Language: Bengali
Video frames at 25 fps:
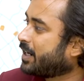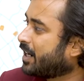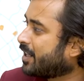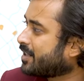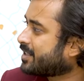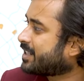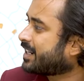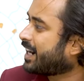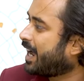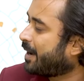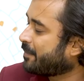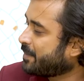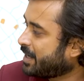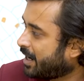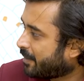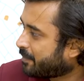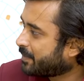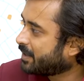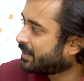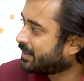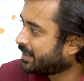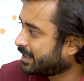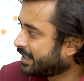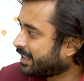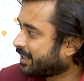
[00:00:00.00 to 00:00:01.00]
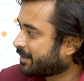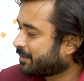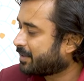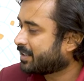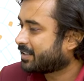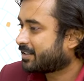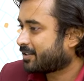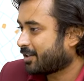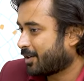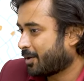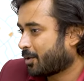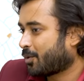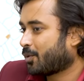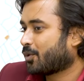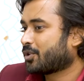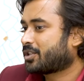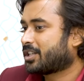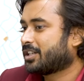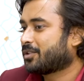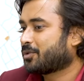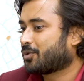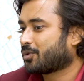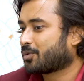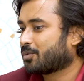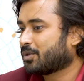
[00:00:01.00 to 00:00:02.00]
মিনাল স্যার আমি আপনাদেরকে একটা
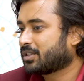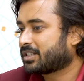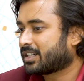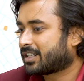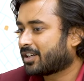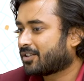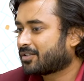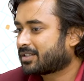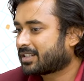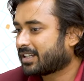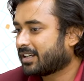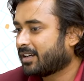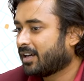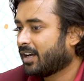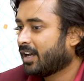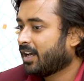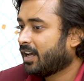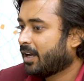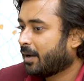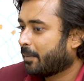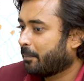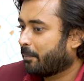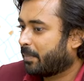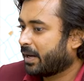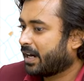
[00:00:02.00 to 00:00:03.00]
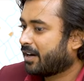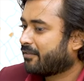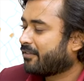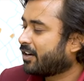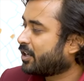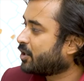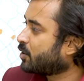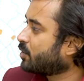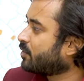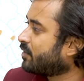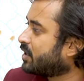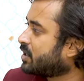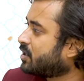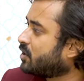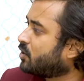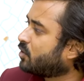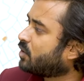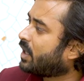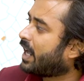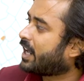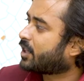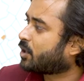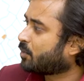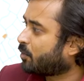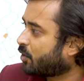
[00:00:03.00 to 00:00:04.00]
কোশ্চেন করবো যেটা হচ্ছে ব্রেনবার ইউনিভার্সিটি
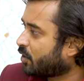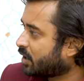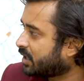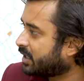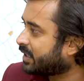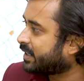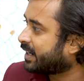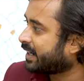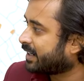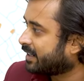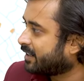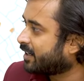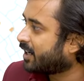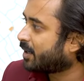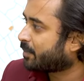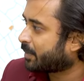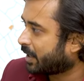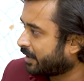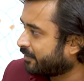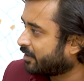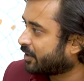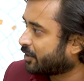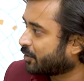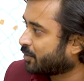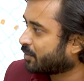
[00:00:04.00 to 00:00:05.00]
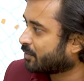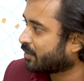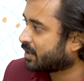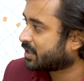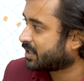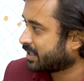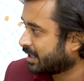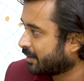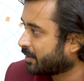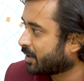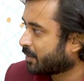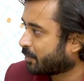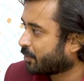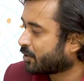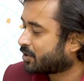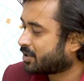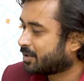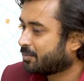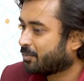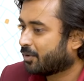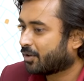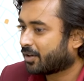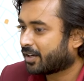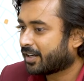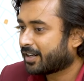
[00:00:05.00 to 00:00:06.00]
এত বড় একটা টেকনিক্যাল প্রাইভেট ইউনিভার্সিটি আমাদের
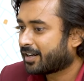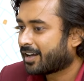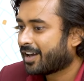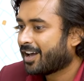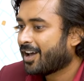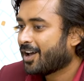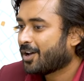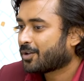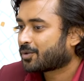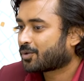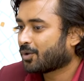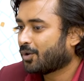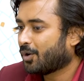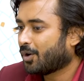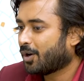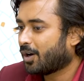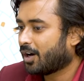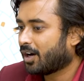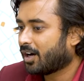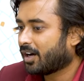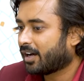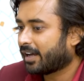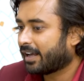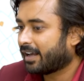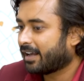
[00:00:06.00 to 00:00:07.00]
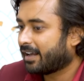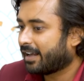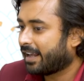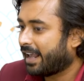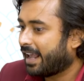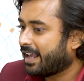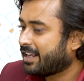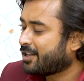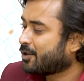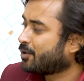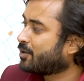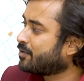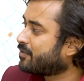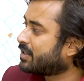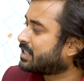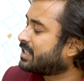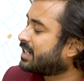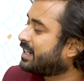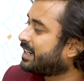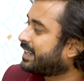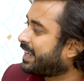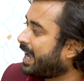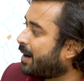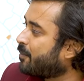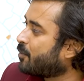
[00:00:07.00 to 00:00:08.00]
পশ্চিমবঙ্গের তো এই
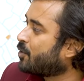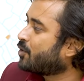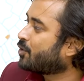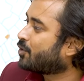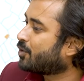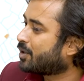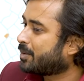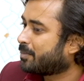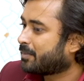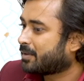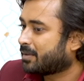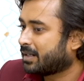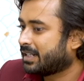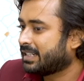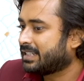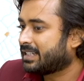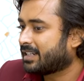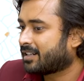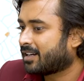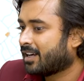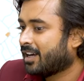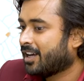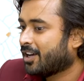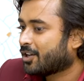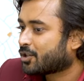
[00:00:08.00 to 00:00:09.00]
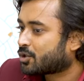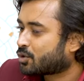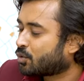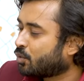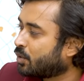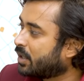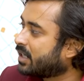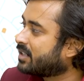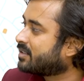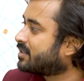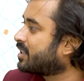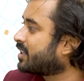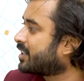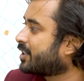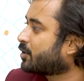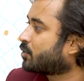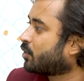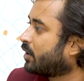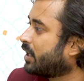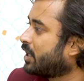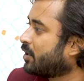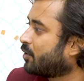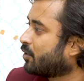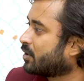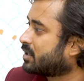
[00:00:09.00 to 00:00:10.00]
ইউনিভার্সিটি কেমন করে নিজের স্টুডেন্টদেরকে
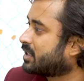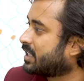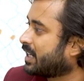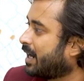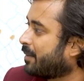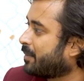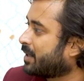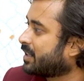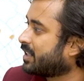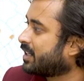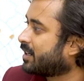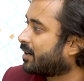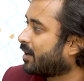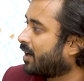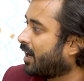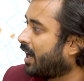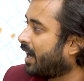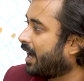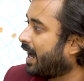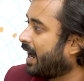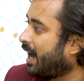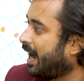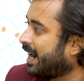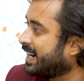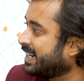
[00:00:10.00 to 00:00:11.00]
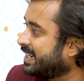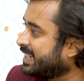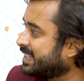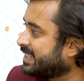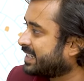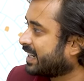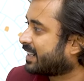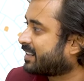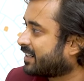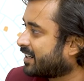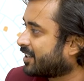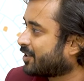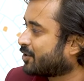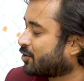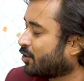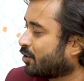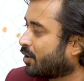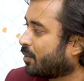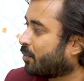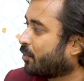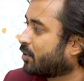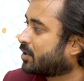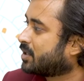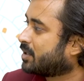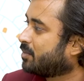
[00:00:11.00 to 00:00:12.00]
তৈরি করছে আমাদের আইটি সেক্টরের জন্য
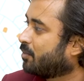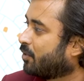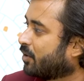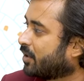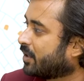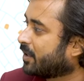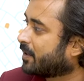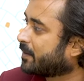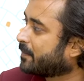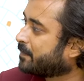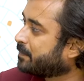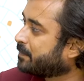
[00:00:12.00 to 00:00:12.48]
পশ্চিমবঙ্গে